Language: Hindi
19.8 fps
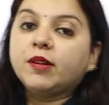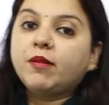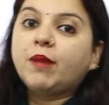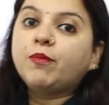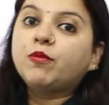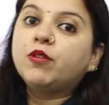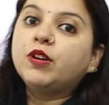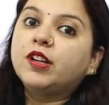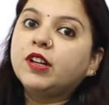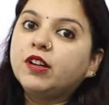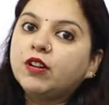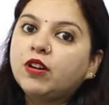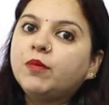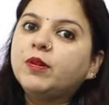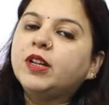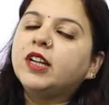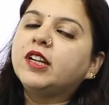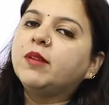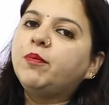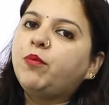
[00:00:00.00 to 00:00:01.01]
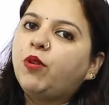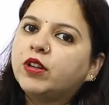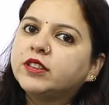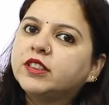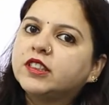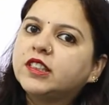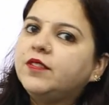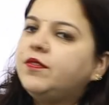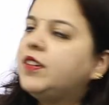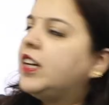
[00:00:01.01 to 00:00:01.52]
जब आपको डिनोमिनेटर
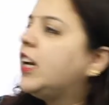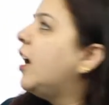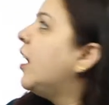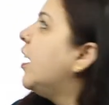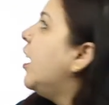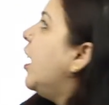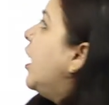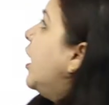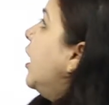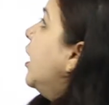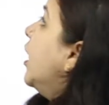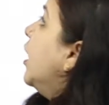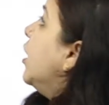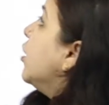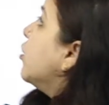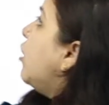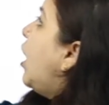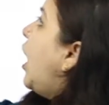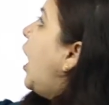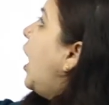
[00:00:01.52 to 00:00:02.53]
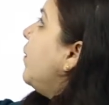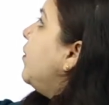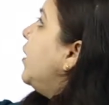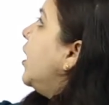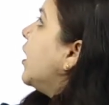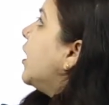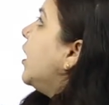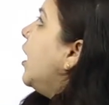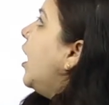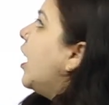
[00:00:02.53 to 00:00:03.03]
पॉजिटिव बनाना है तो आप
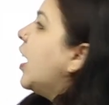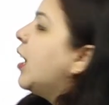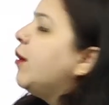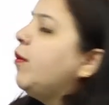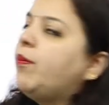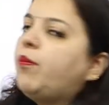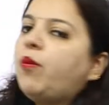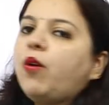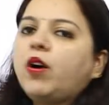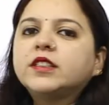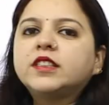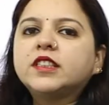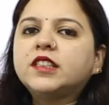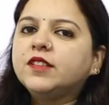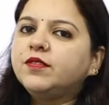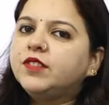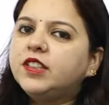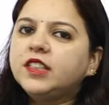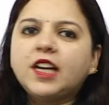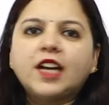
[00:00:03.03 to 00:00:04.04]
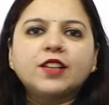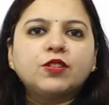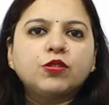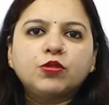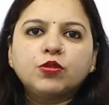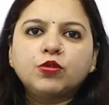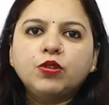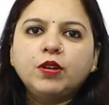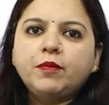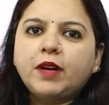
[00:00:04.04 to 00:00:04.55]
देखिए अगर वो पॉजिटिव दिया तो,
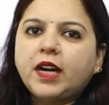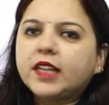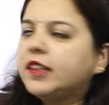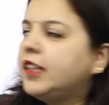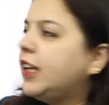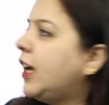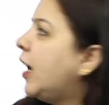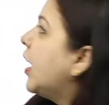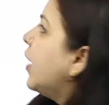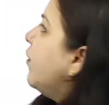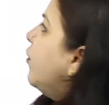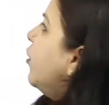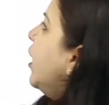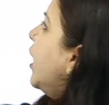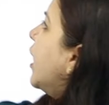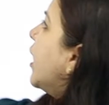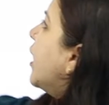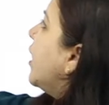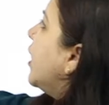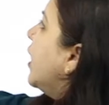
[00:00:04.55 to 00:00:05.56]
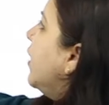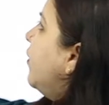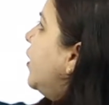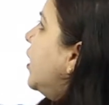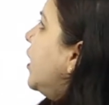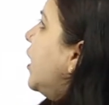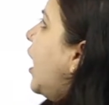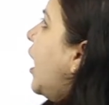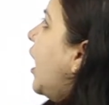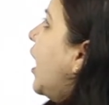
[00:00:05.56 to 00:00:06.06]
तो कोई बात नहीं अगर वो नेगेटिव
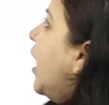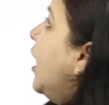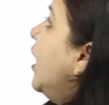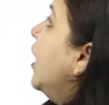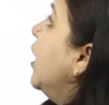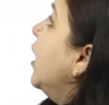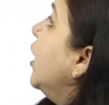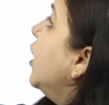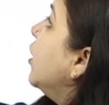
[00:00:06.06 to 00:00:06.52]
दिया है